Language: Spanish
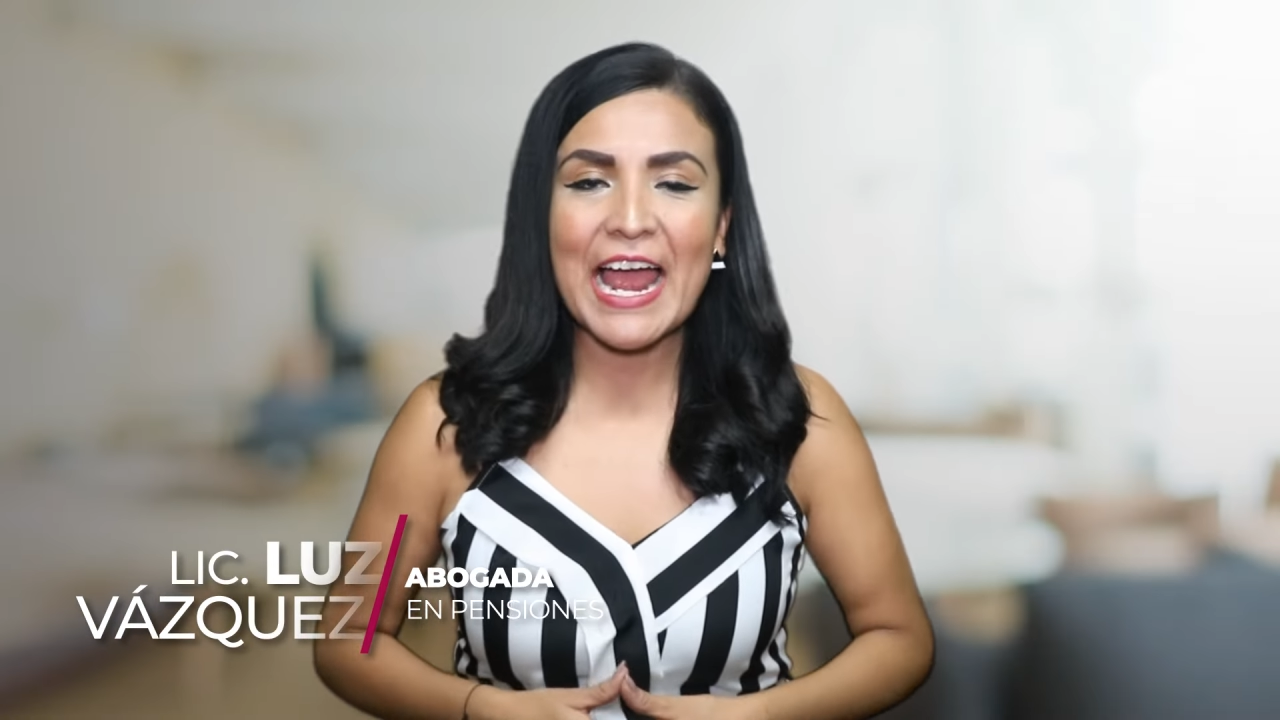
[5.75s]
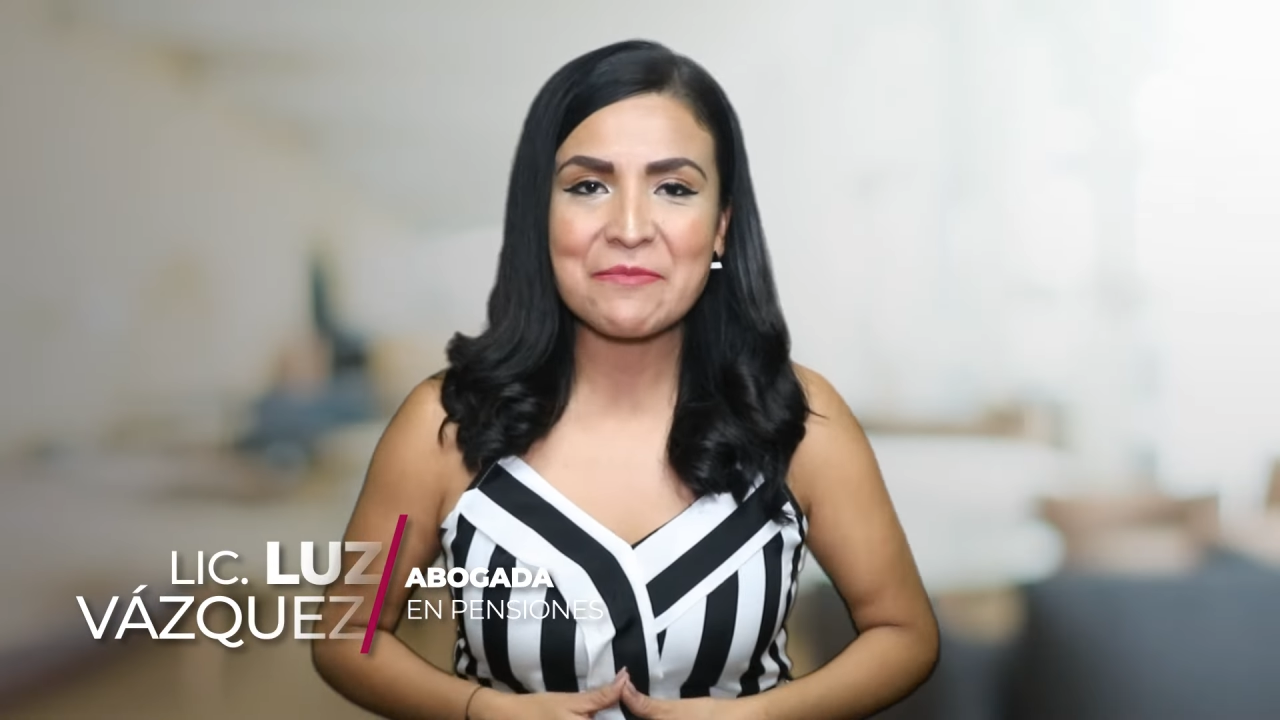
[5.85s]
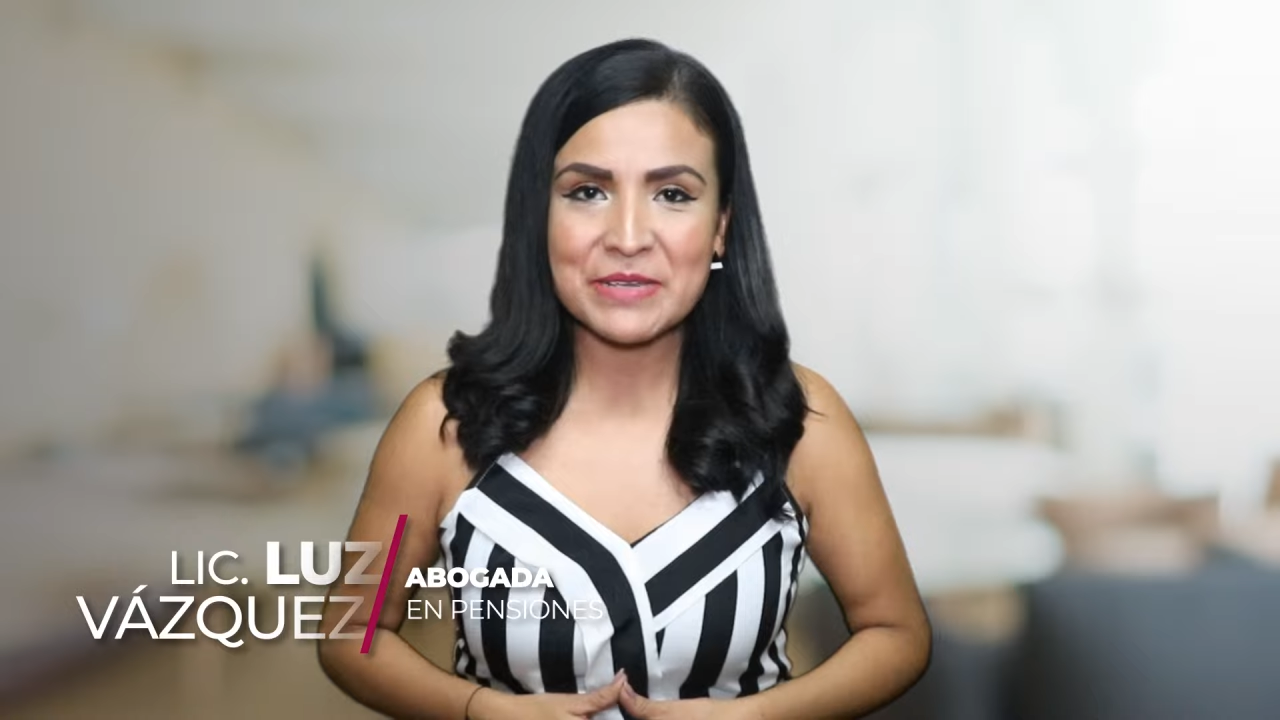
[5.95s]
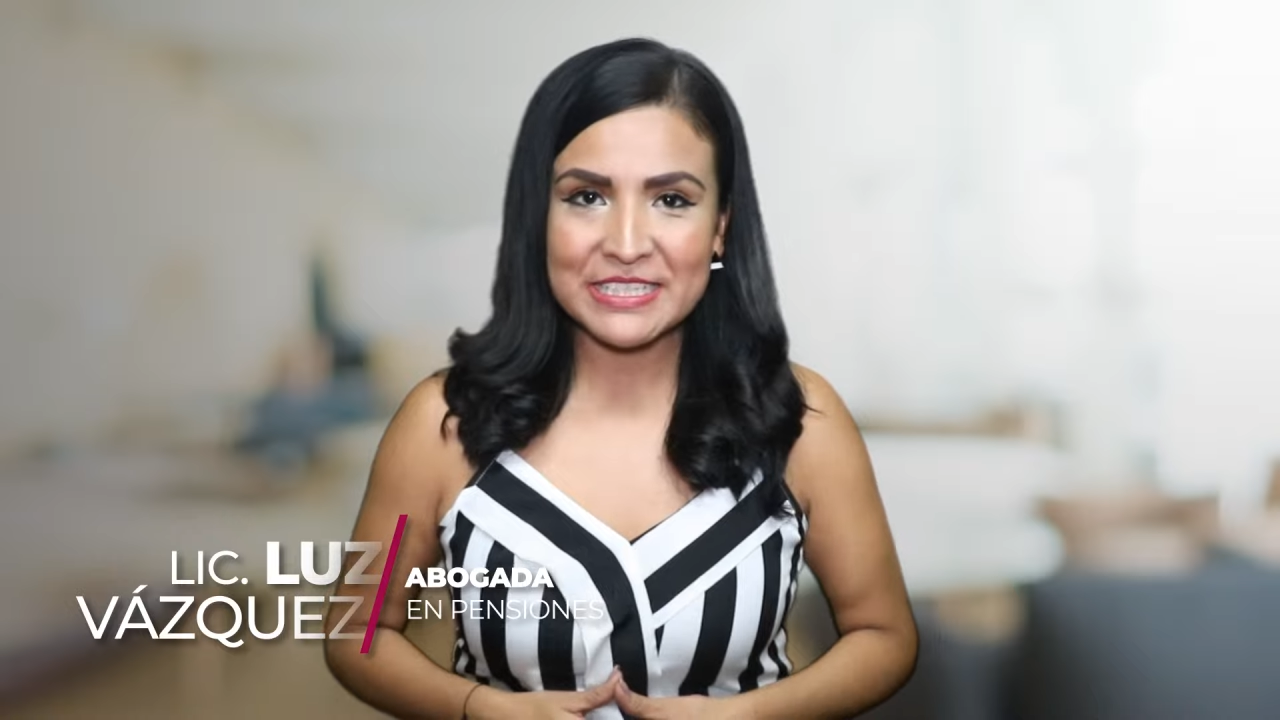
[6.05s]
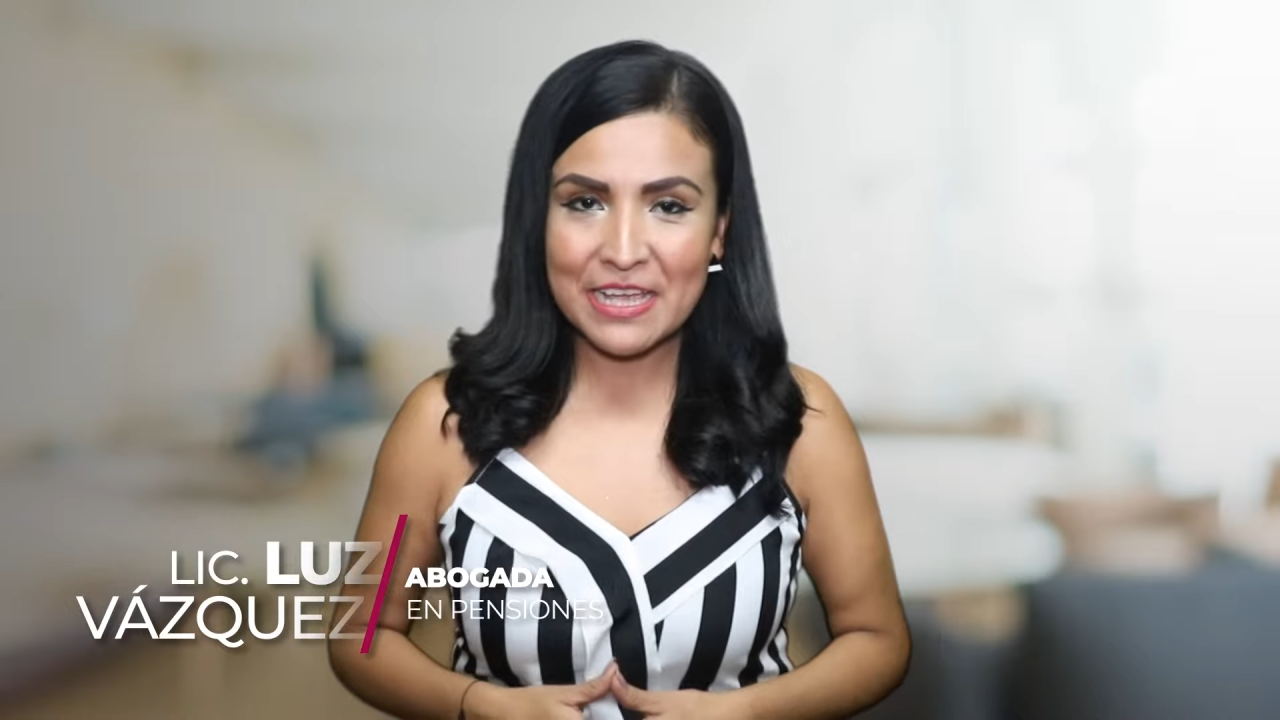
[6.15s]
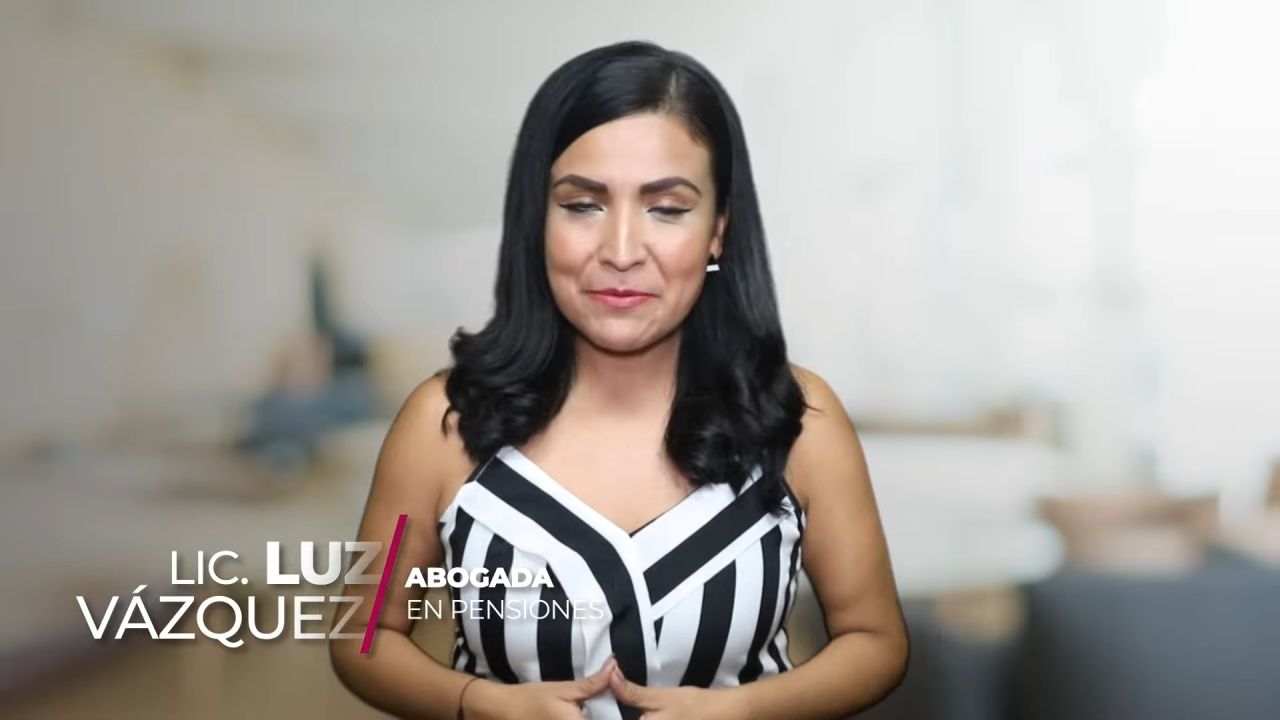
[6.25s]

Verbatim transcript: al mes de